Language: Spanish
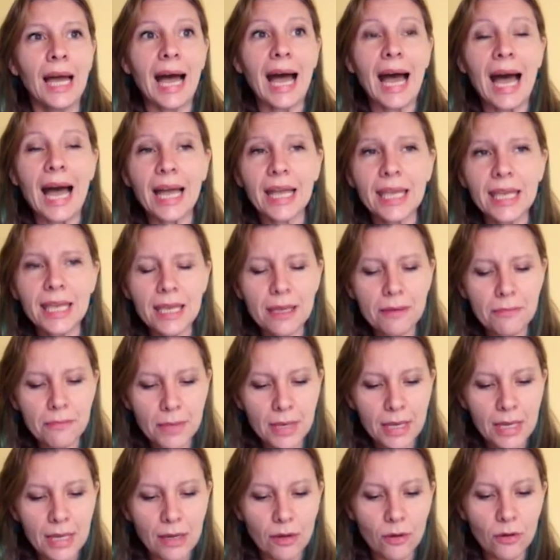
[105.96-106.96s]
Ahí
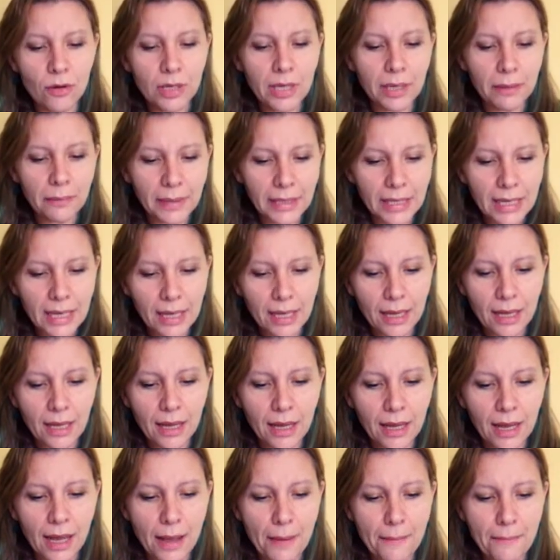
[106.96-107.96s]
lo que van
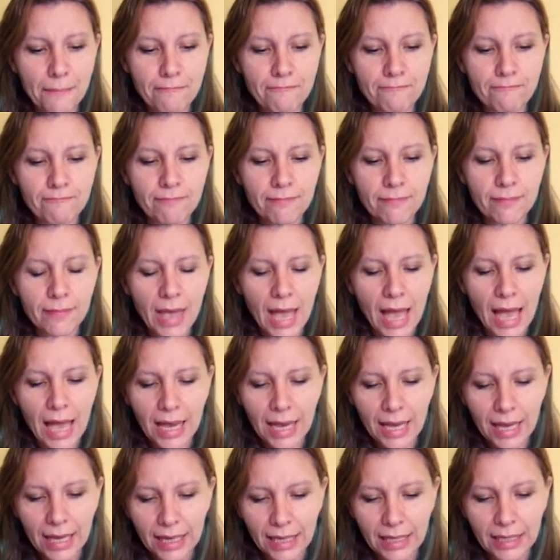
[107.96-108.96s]
a,
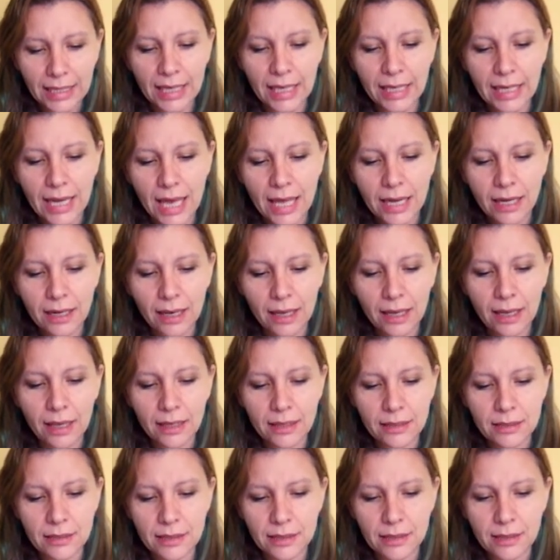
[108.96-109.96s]
generar
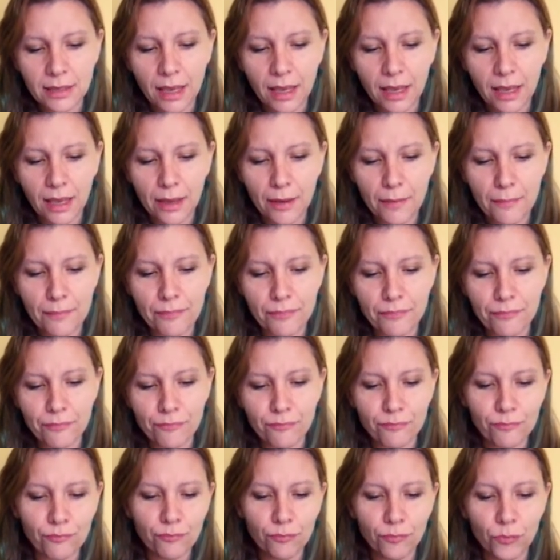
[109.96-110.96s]
es
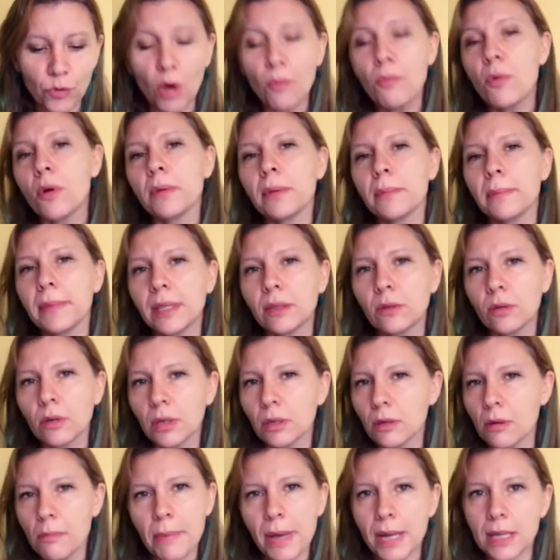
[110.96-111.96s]
em, dos movimientos
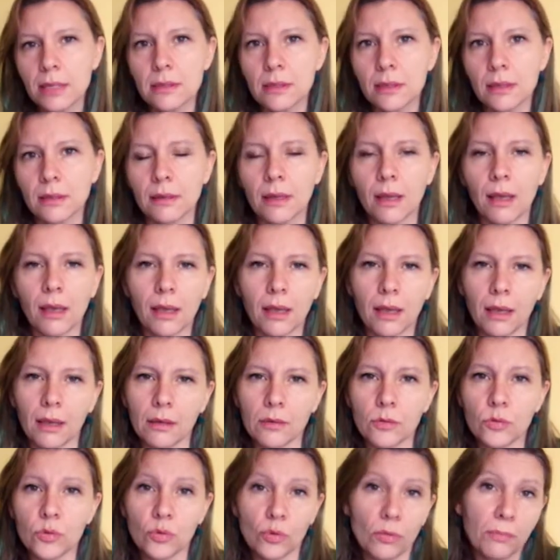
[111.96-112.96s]
que nos parecen
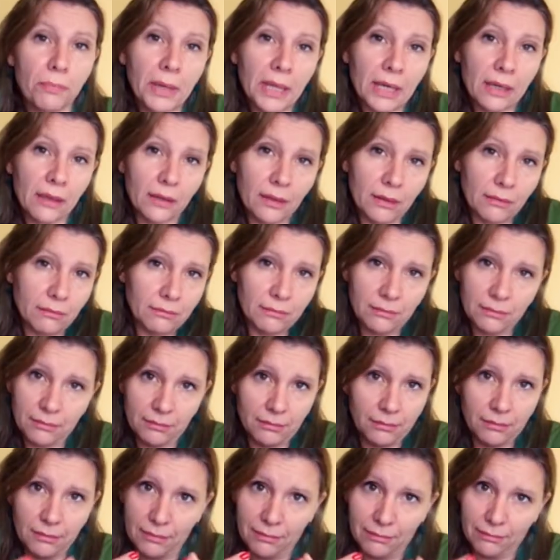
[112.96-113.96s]
eh, súper
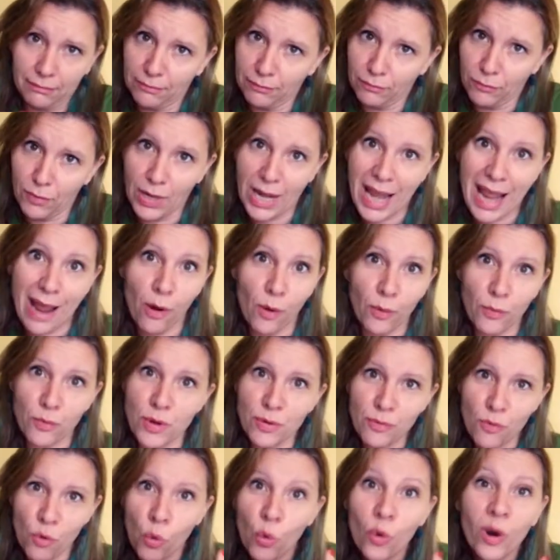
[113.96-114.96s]

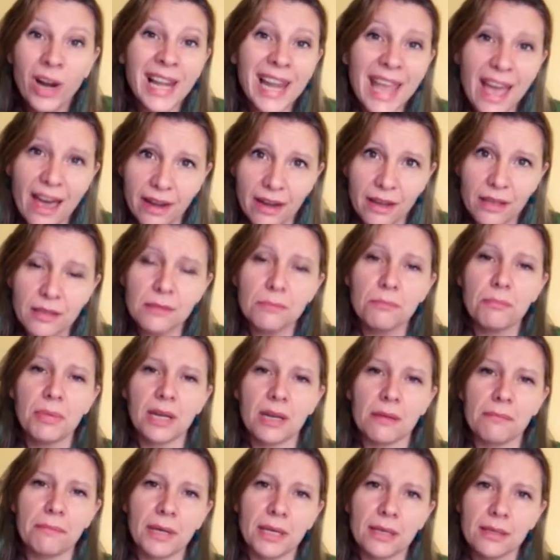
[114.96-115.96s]
nucleares
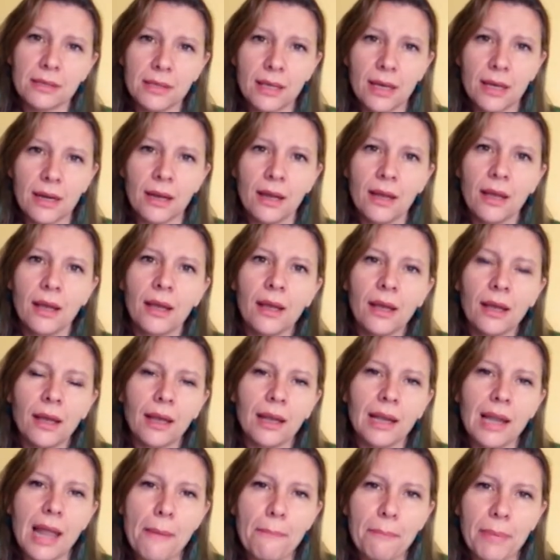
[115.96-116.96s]
para pensar
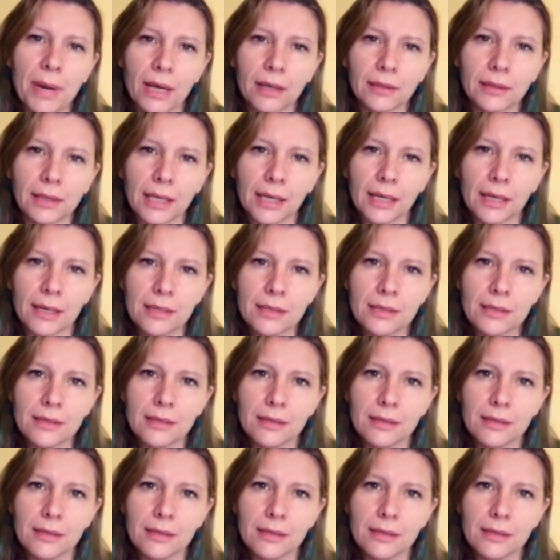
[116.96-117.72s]
en las prácticas